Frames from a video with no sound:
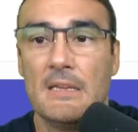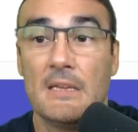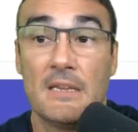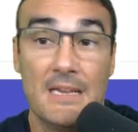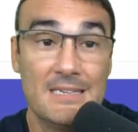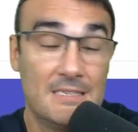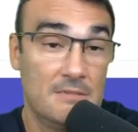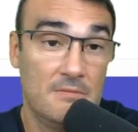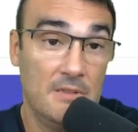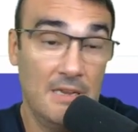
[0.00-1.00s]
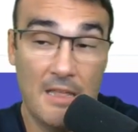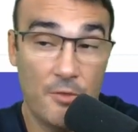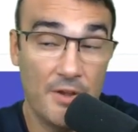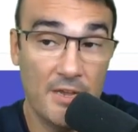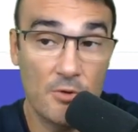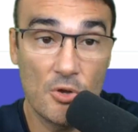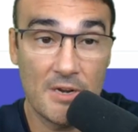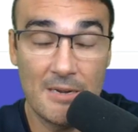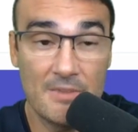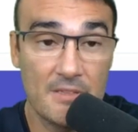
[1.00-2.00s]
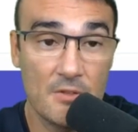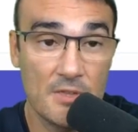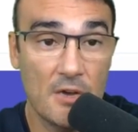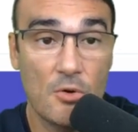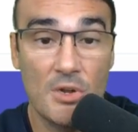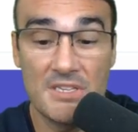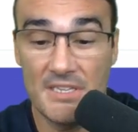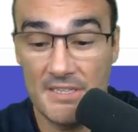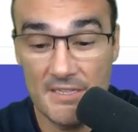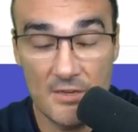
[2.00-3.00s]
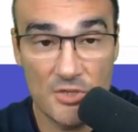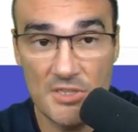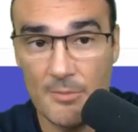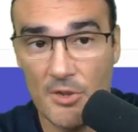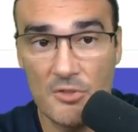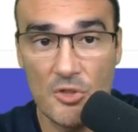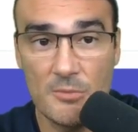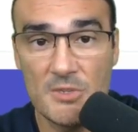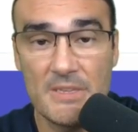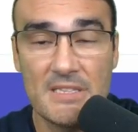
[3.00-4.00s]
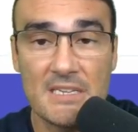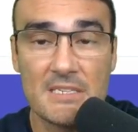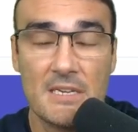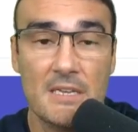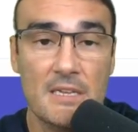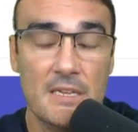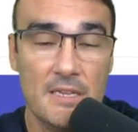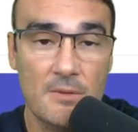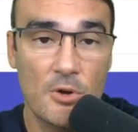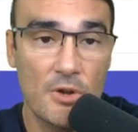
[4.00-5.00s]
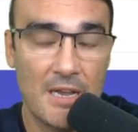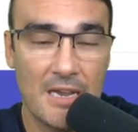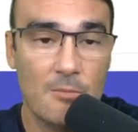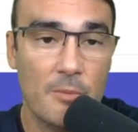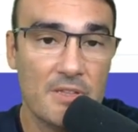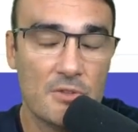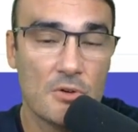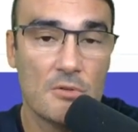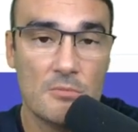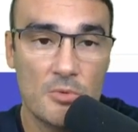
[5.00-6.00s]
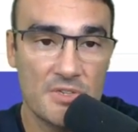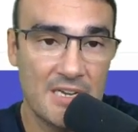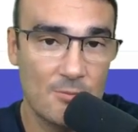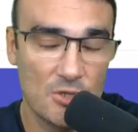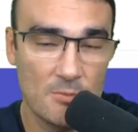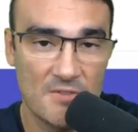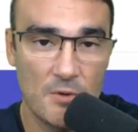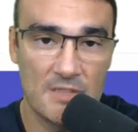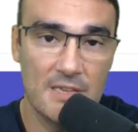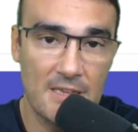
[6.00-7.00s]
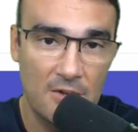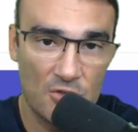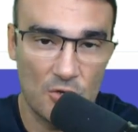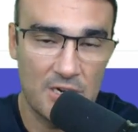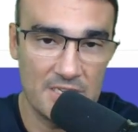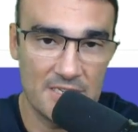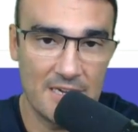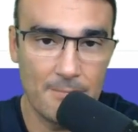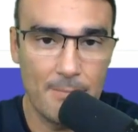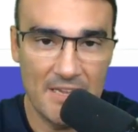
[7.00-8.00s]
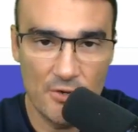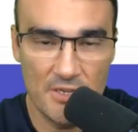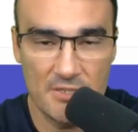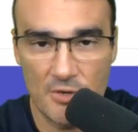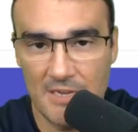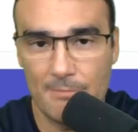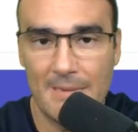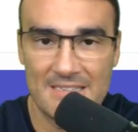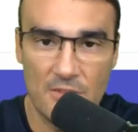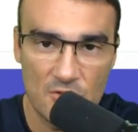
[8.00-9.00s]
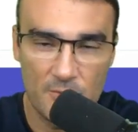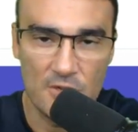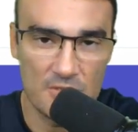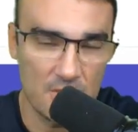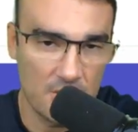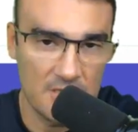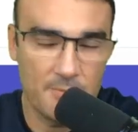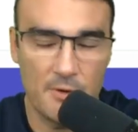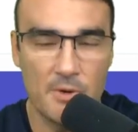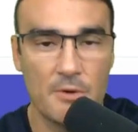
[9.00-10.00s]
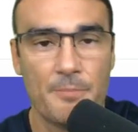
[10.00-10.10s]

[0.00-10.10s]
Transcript: que es en la zona euro realmente donde hago el 70-80% de mis ventas. Y bueno, en aquel momento pues era mucho más fuerte y los dólares eran mayores, ¿ok? Más de 2 millones de dólares. Pero bueno,